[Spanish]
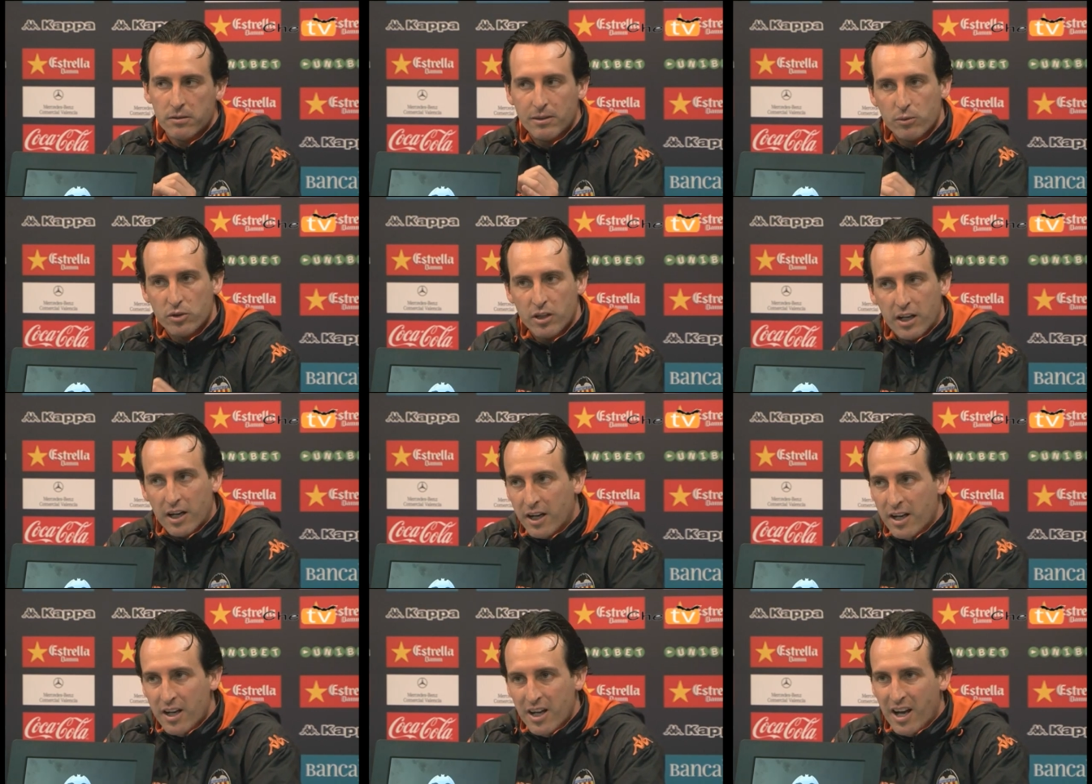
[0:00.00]
que vamos
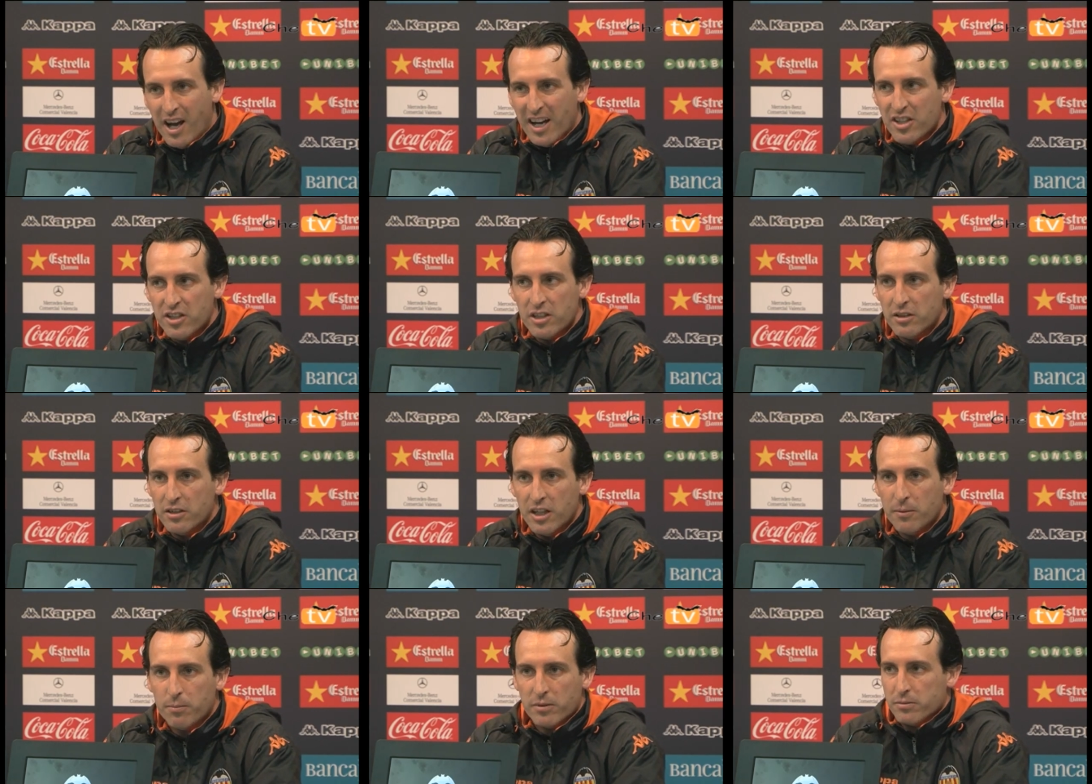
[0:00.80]
a,
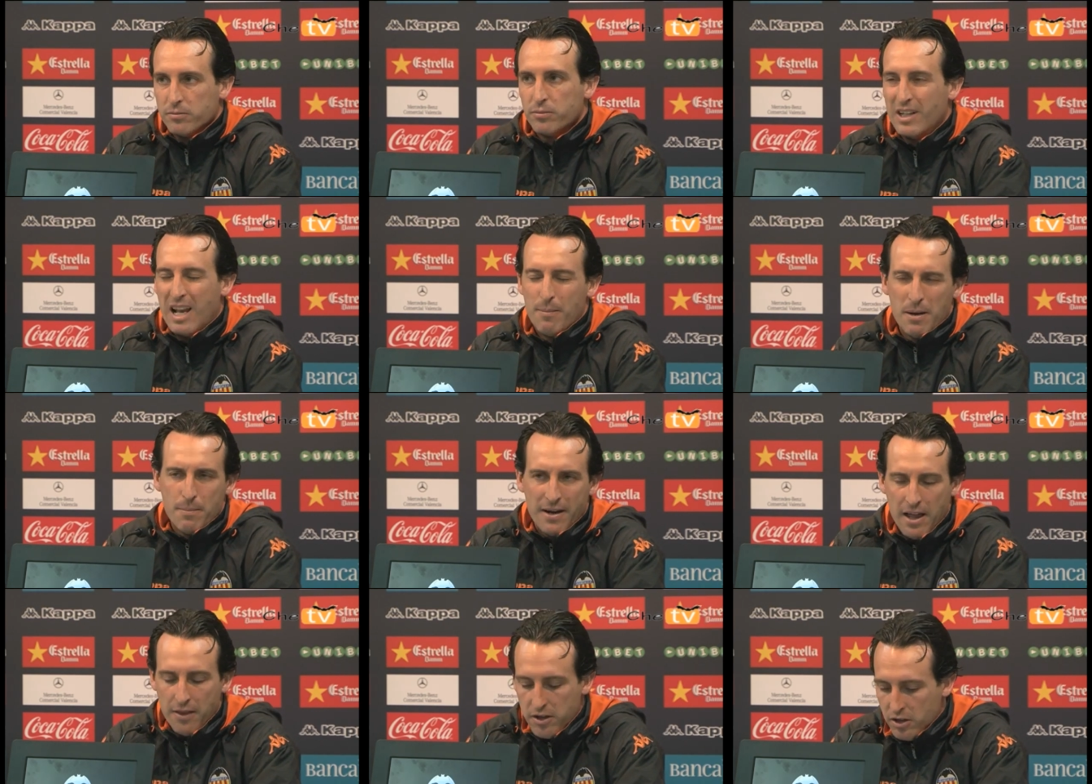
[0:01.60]
insistir en la
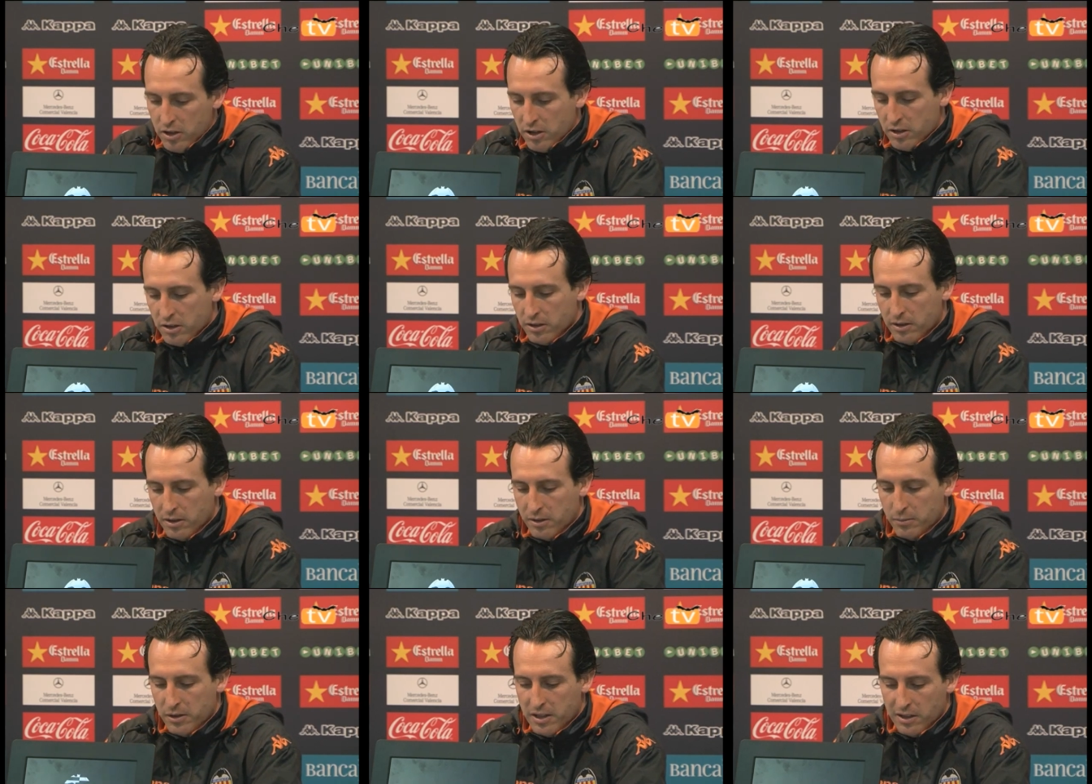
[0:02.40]

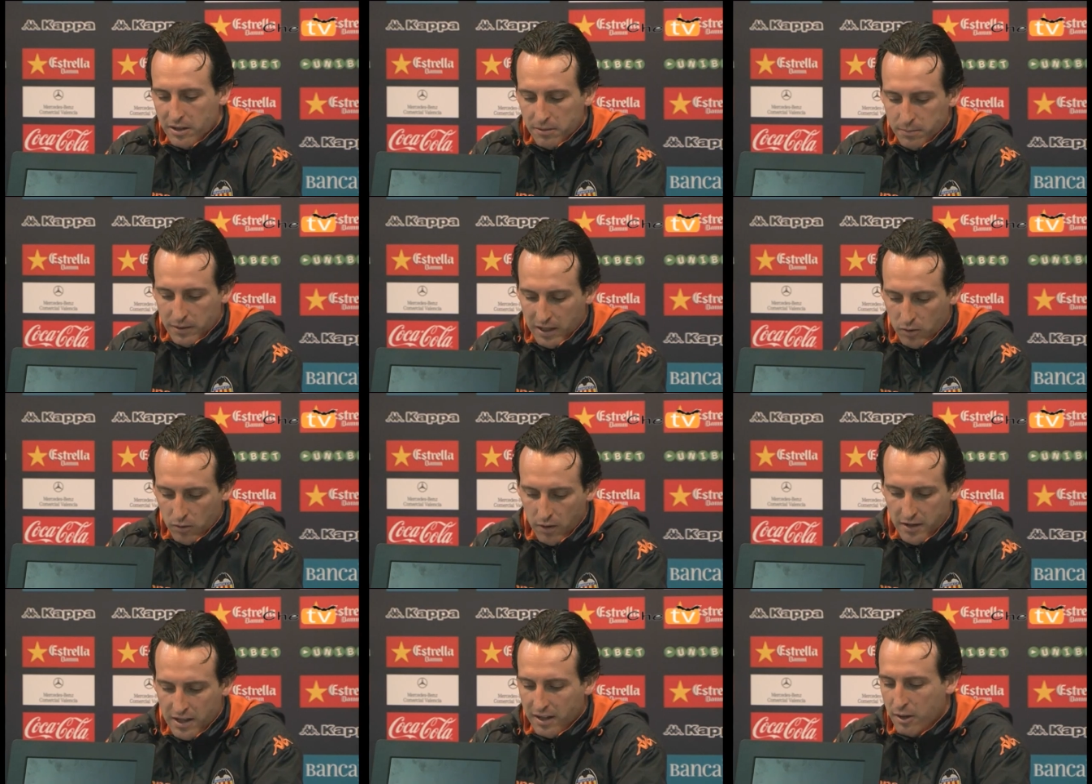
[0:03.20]
preparación para
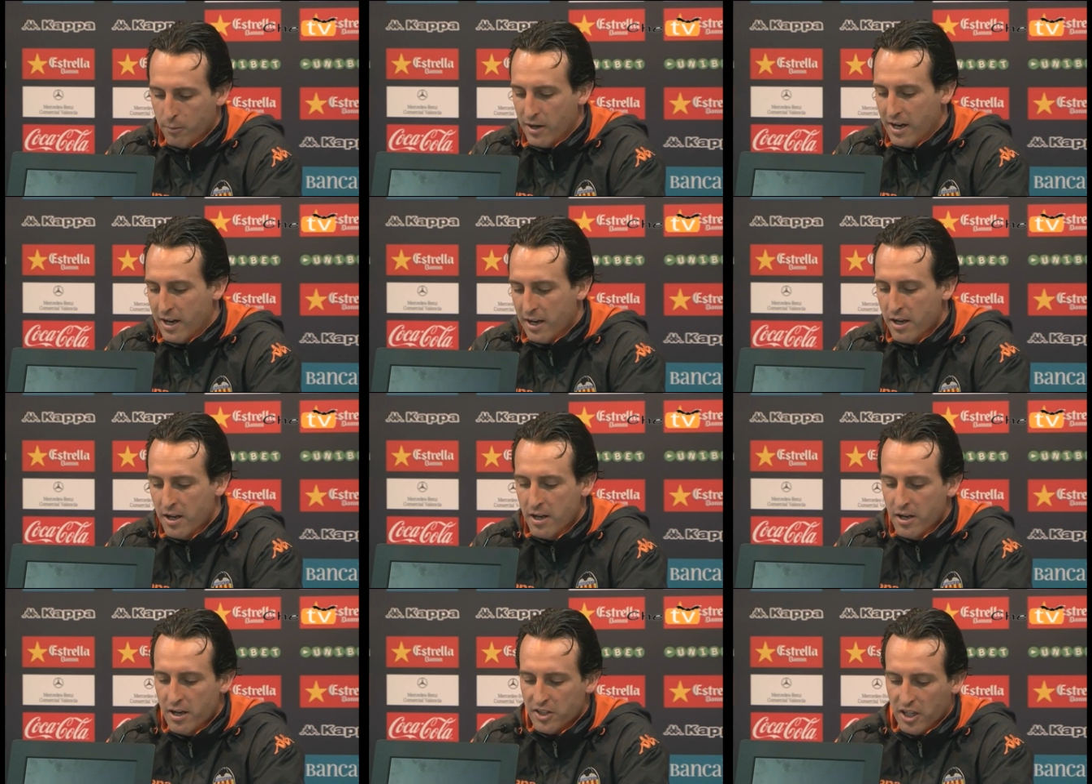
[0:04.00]
conocer al rival,
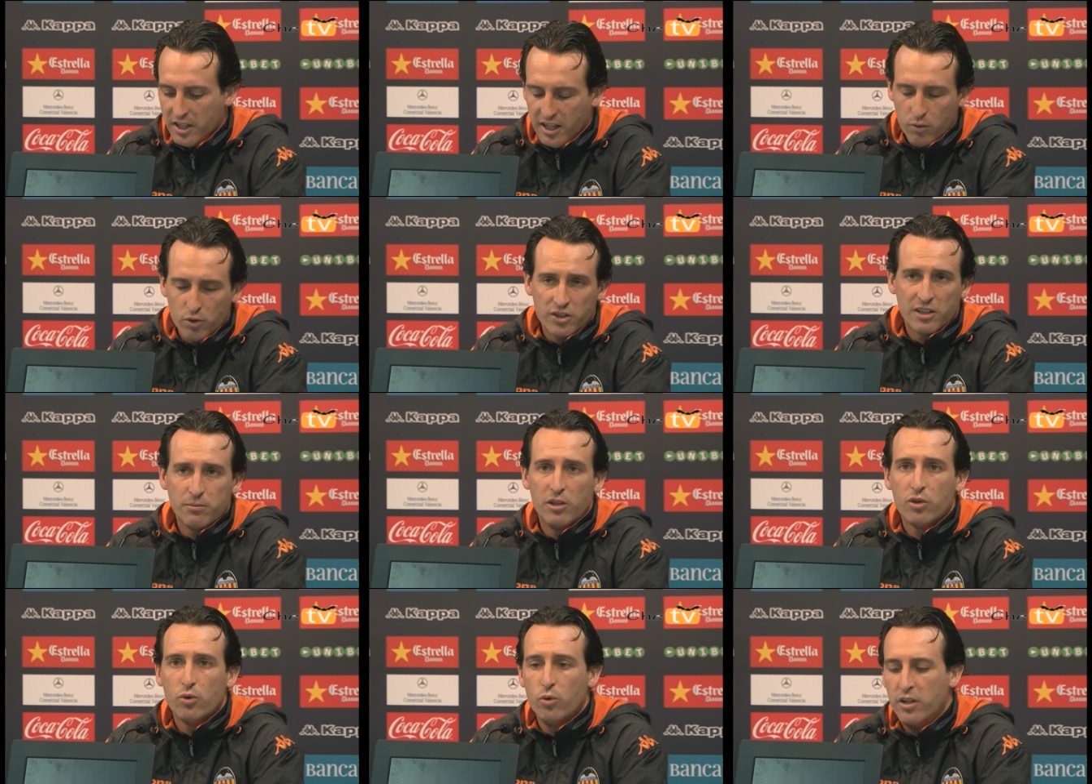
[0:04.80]
sacar nuestras
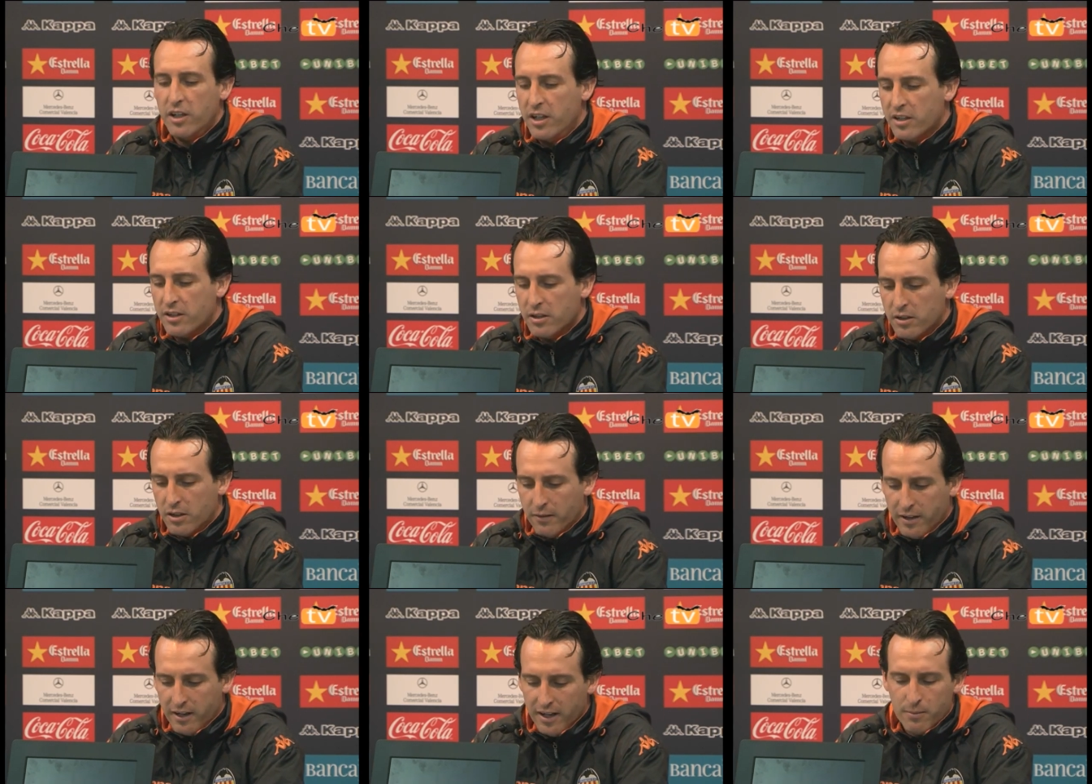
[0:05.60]
virtudes,
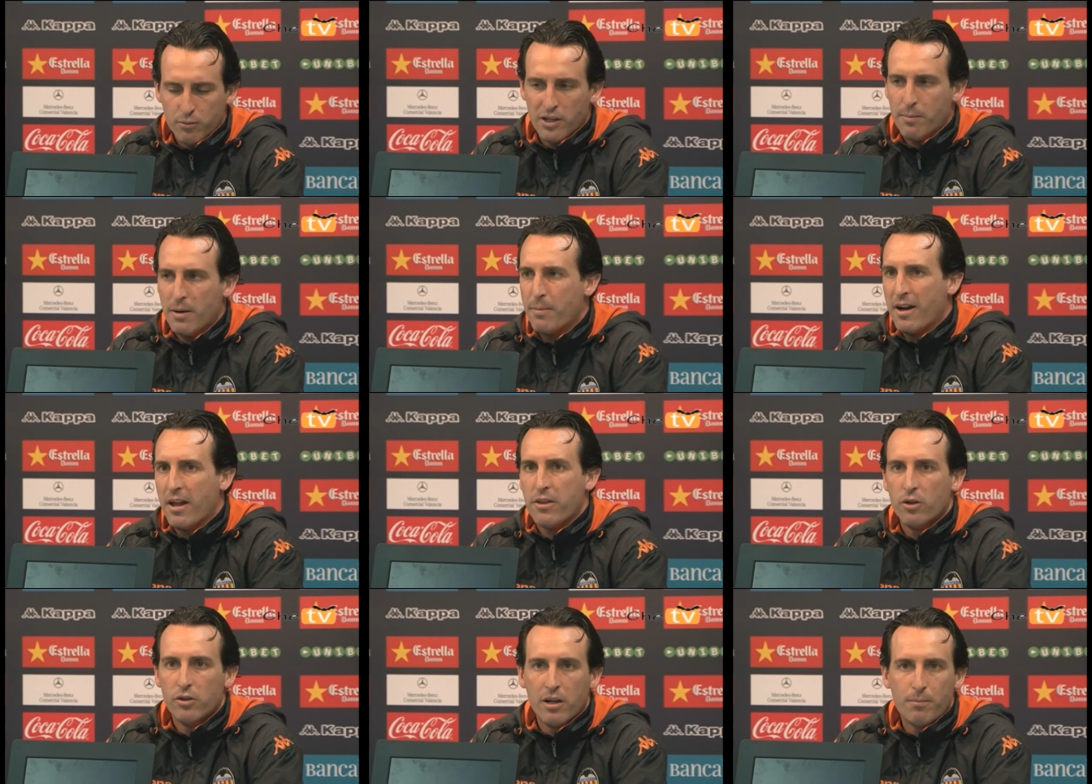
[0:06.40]
trabajaremos la
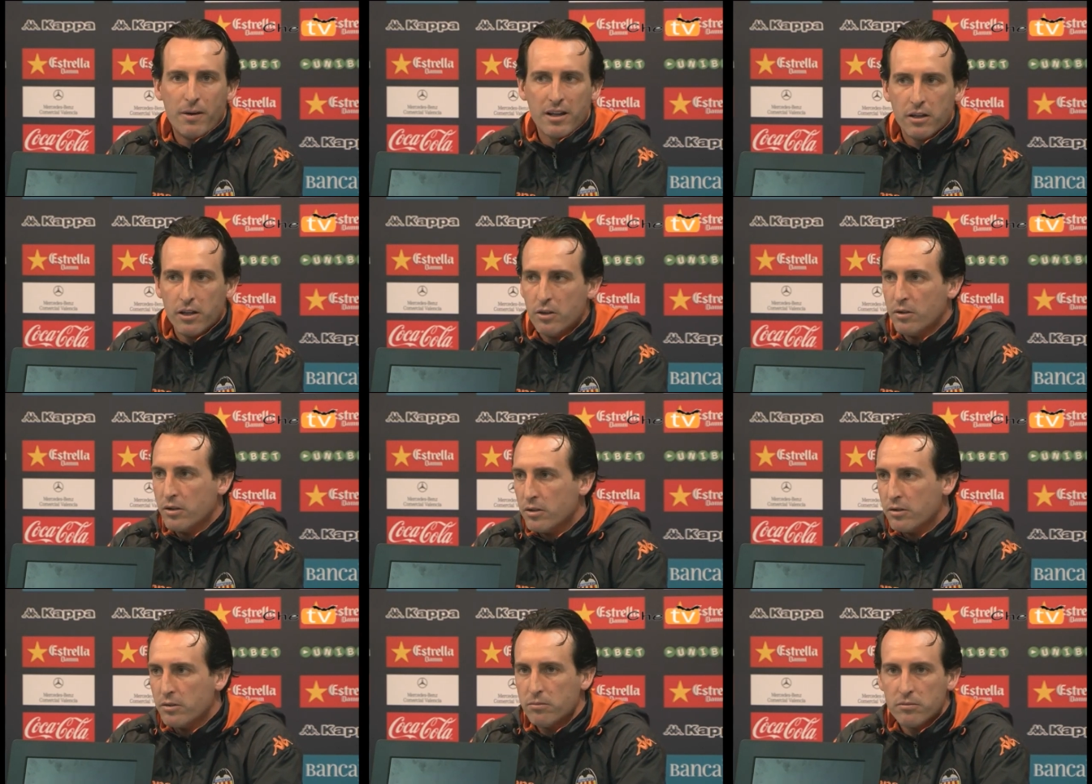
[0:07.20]
preparación del partido en,